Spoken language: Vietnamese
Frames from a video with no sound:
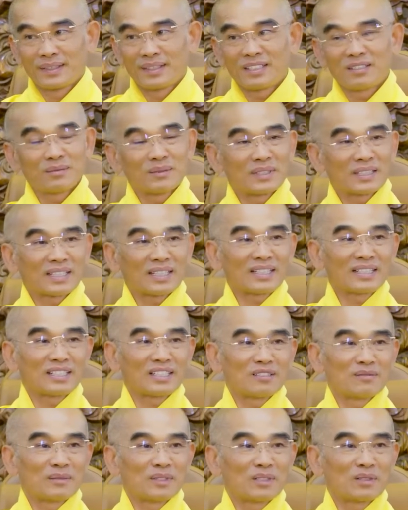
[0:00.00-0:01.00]
Nhưng mà cả
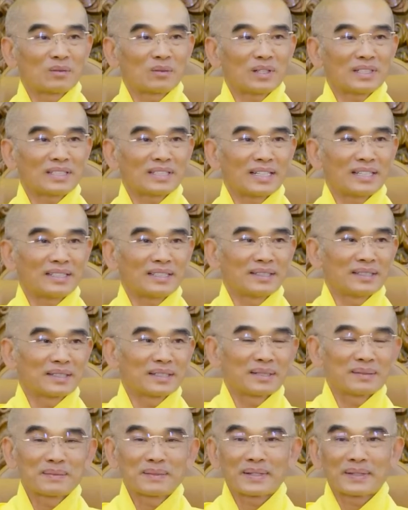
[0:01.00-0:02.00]
đời mình không quá giải được
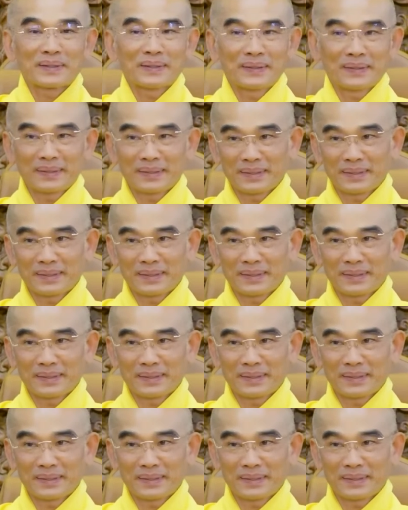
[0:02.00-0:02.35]
nghiệp nào.